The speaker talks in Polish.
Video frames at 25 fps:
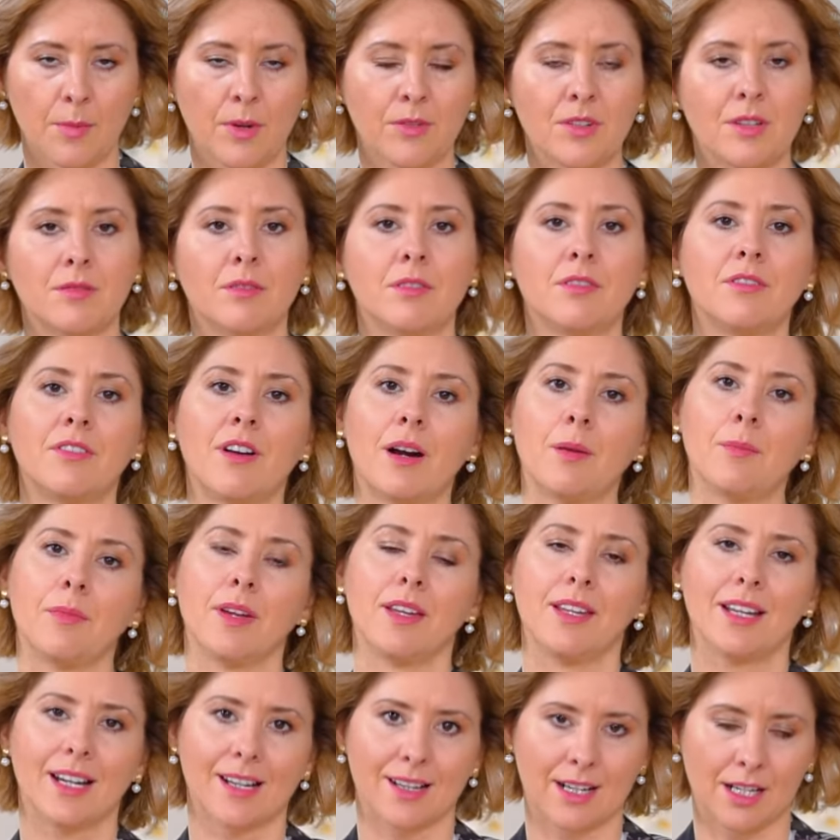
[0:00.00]
Powiemy
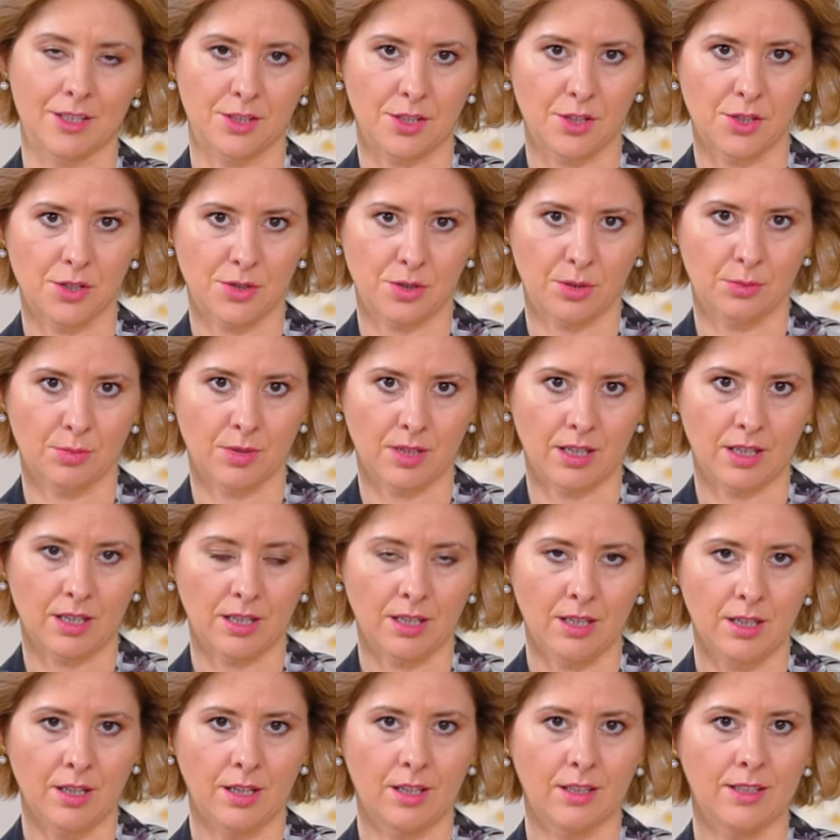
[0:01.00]
Wam, jak radzić sobie,
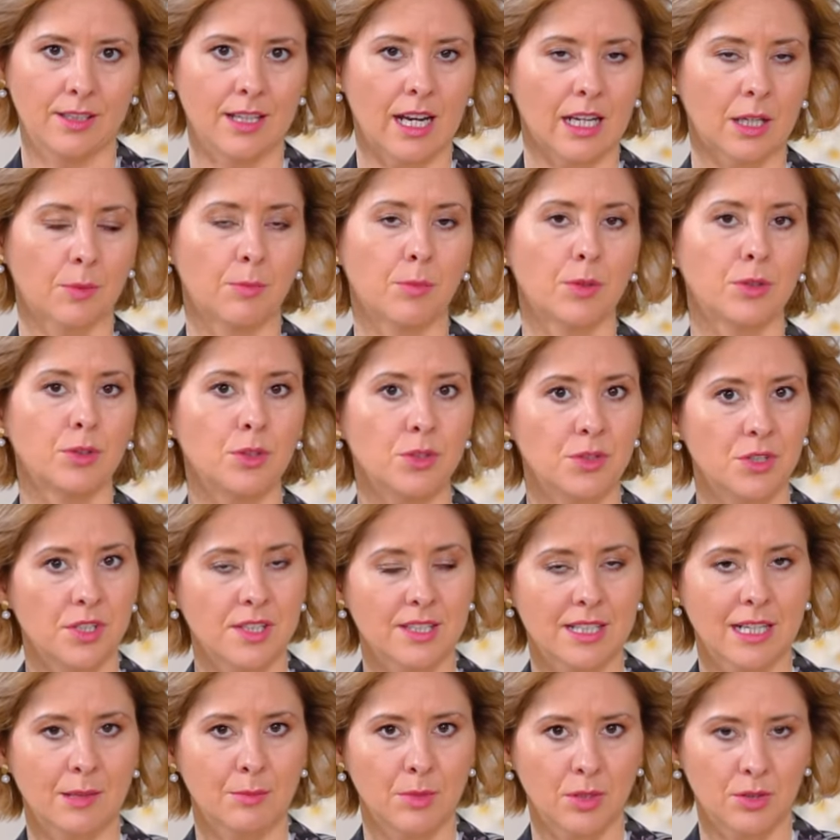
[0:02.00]
jak
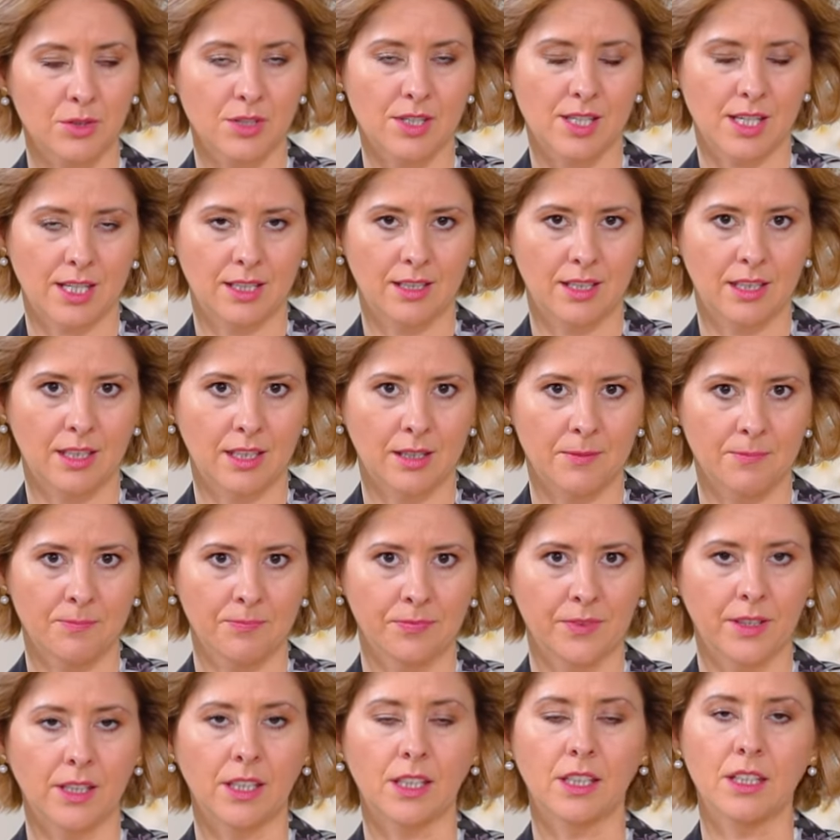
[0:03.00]
podnosić samoocenę
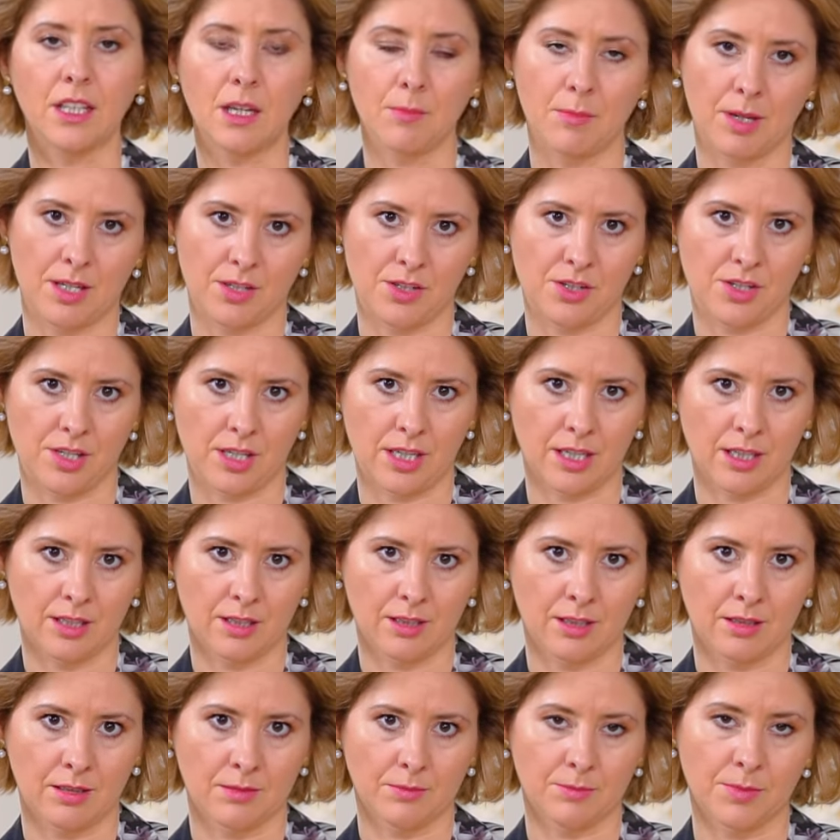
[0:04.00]
i nie bać się
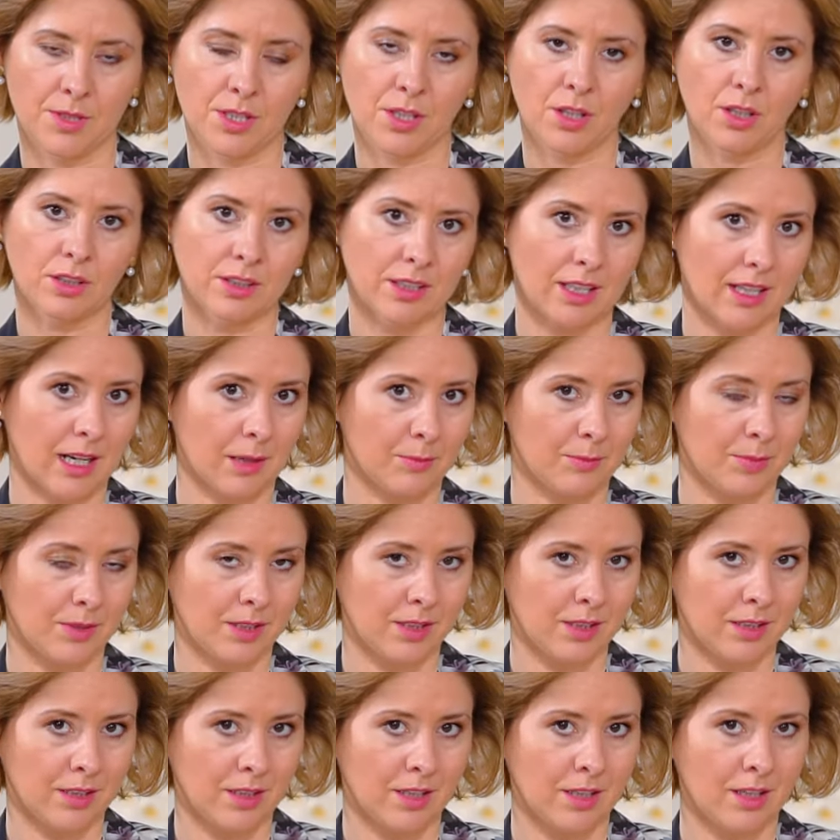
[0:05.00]

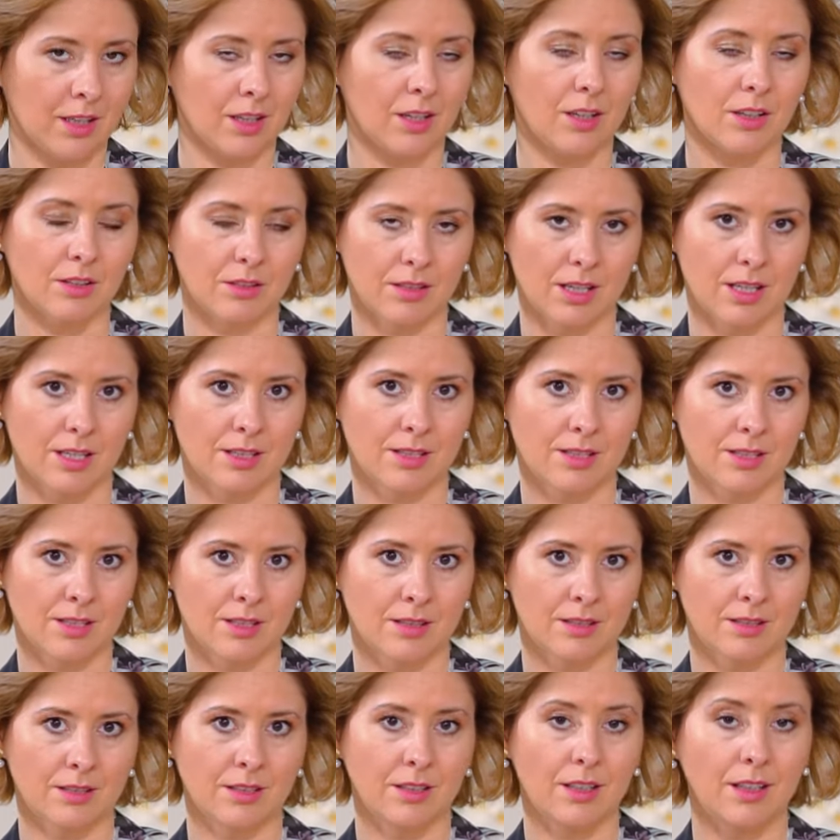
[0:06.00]
psychoterapii
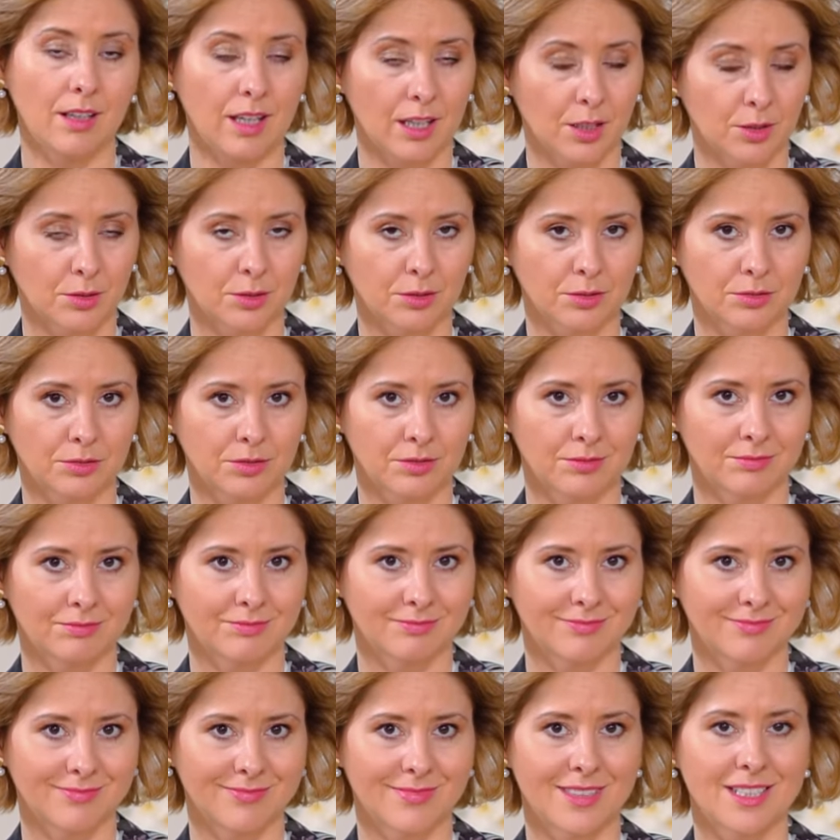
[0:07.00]
oraz leków.
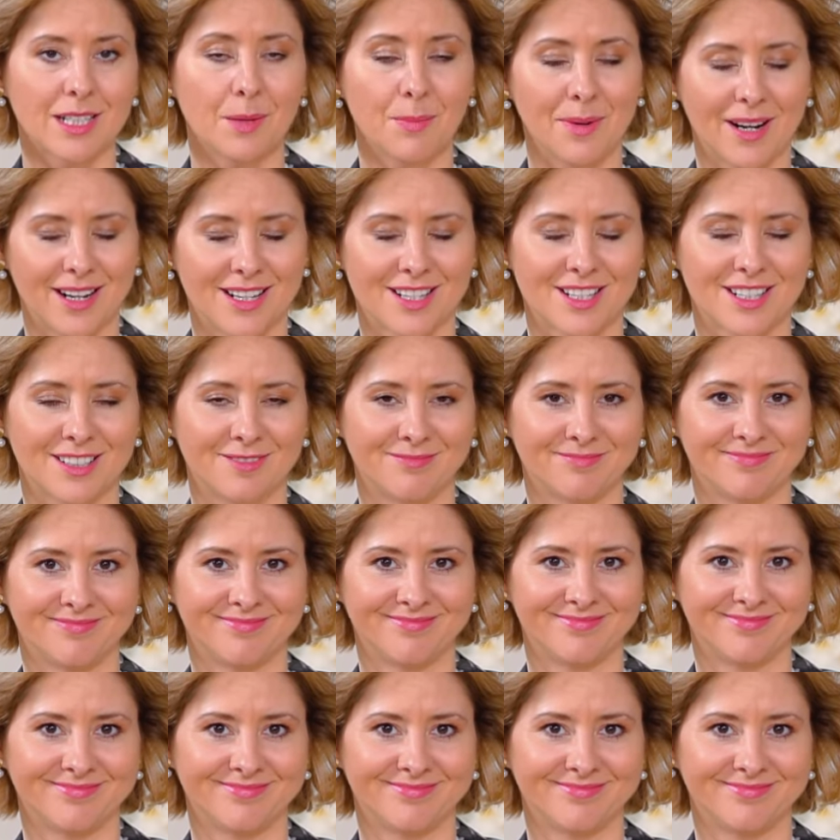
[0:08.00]
Zapraszam.